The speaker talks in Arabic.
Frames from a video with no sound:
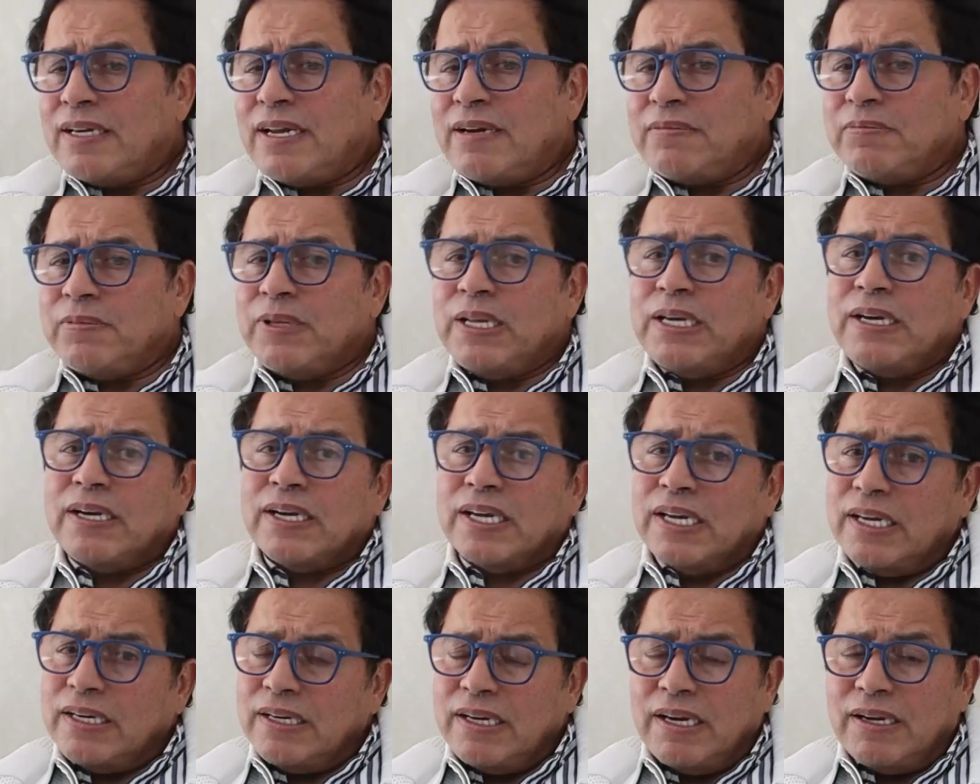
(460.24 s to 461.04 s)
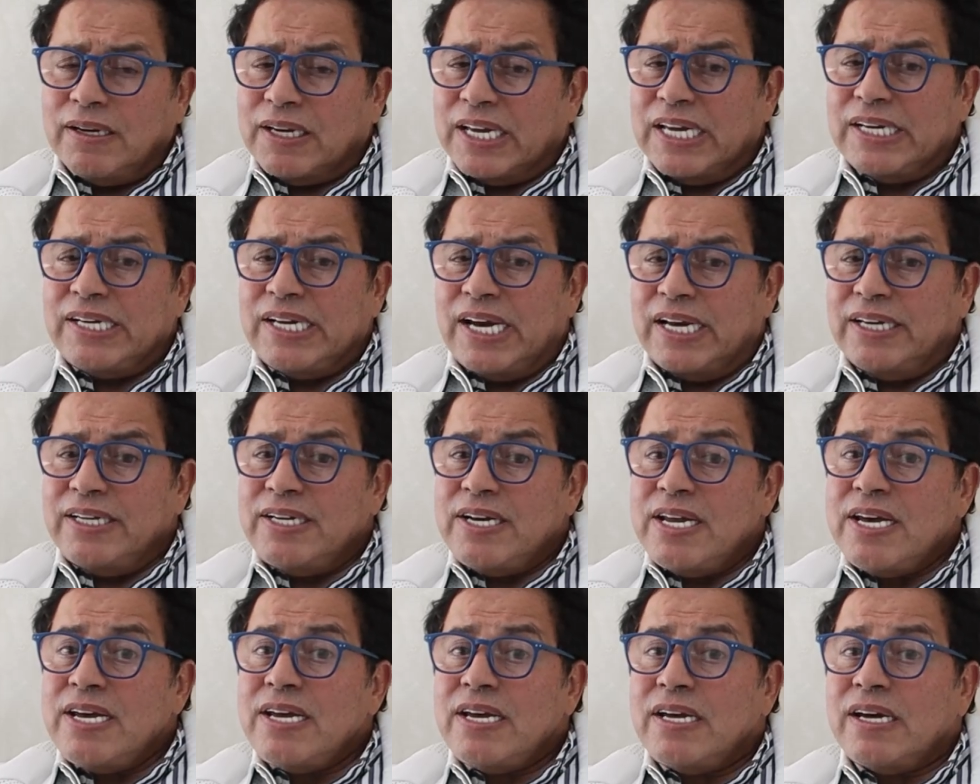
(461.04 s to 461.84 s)
لا بدا كان كان
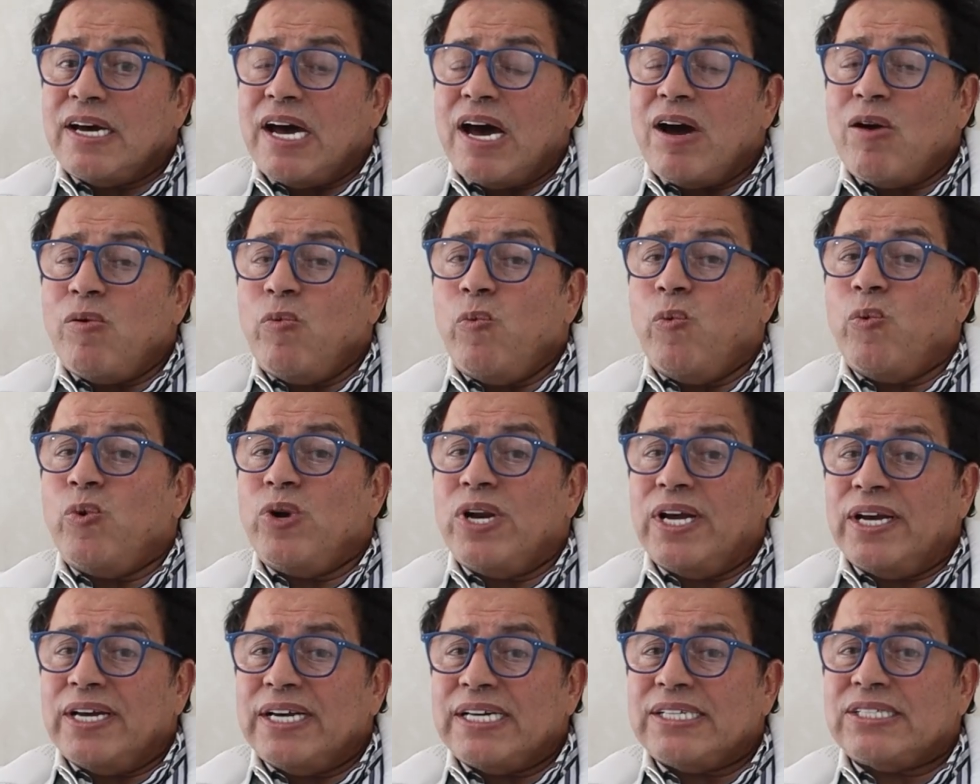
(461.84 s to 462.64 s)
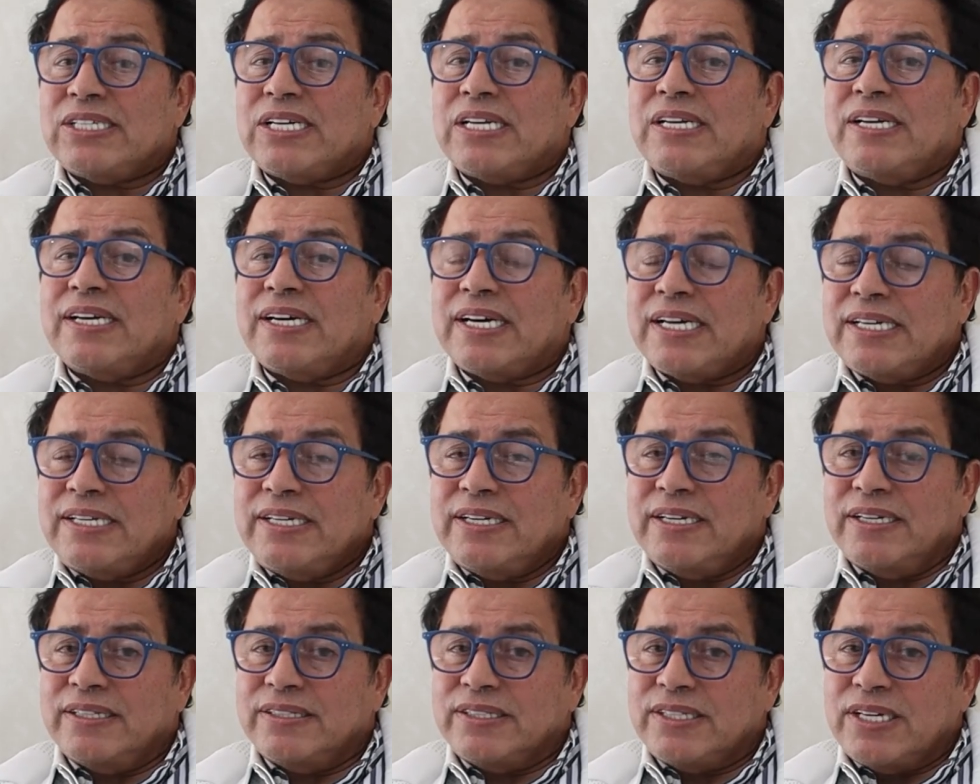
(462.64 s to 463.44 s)
عنايه اول حاجه اللي غادي
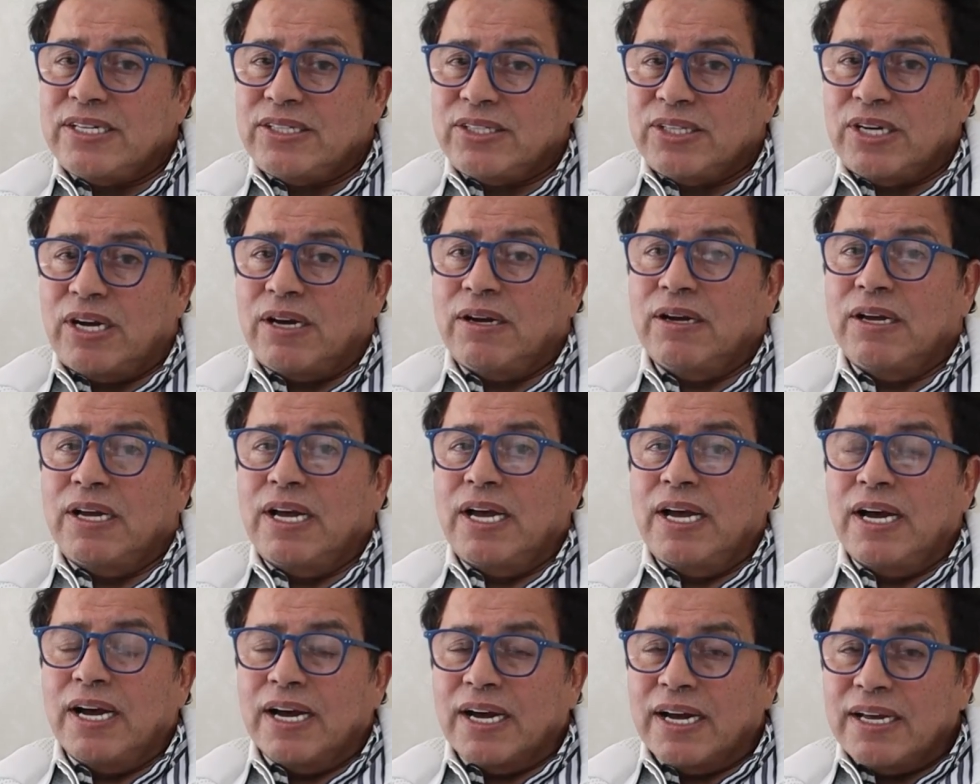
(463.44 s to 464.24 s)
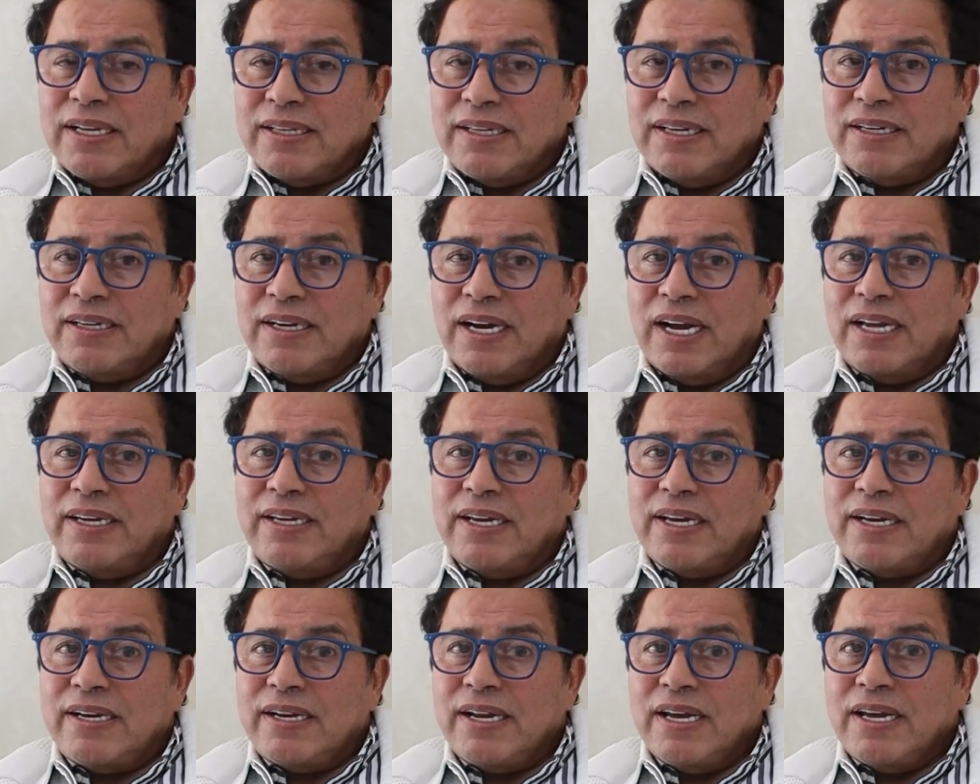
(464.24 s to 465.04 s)
يحتاجها كنظن
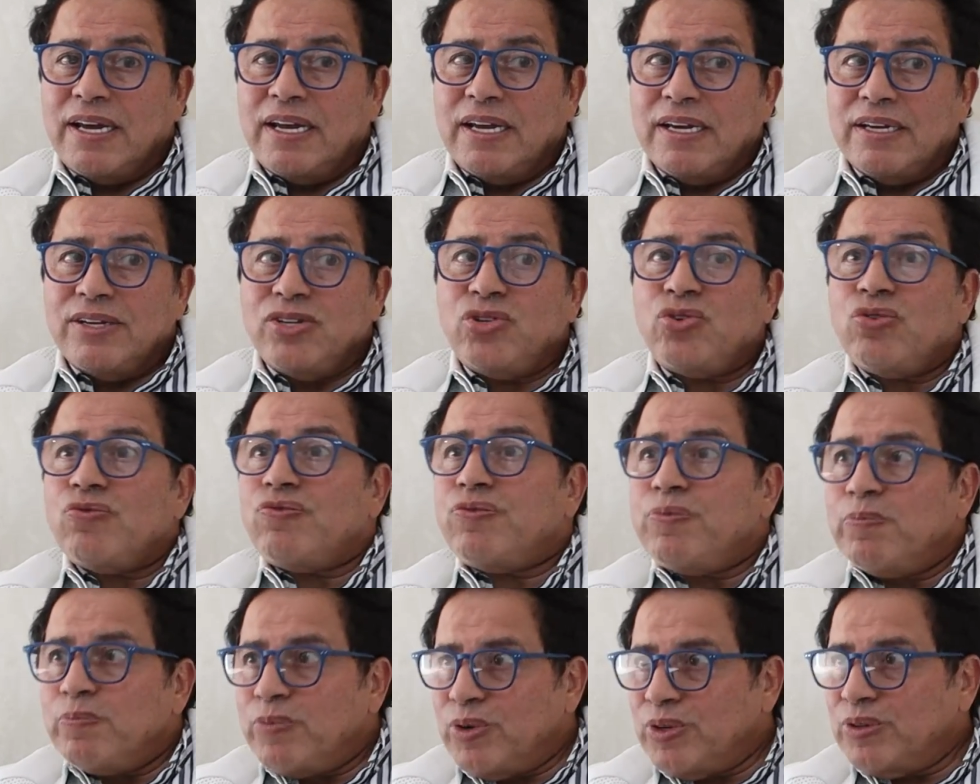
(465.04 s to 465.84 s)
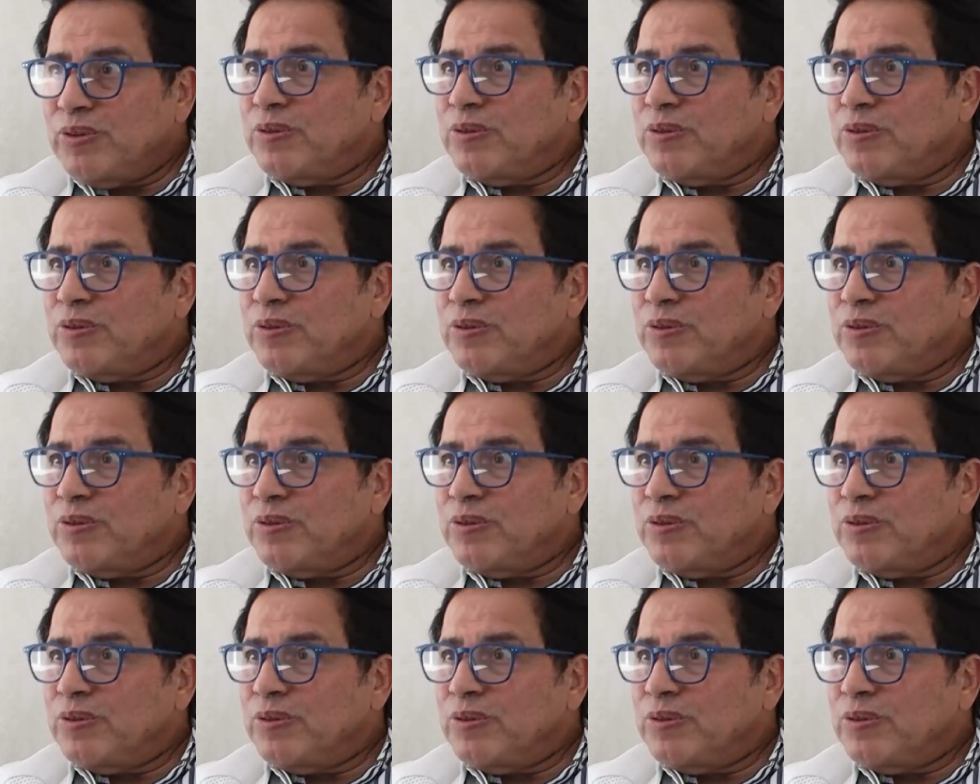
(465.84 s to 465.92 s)
غيان يشوف مو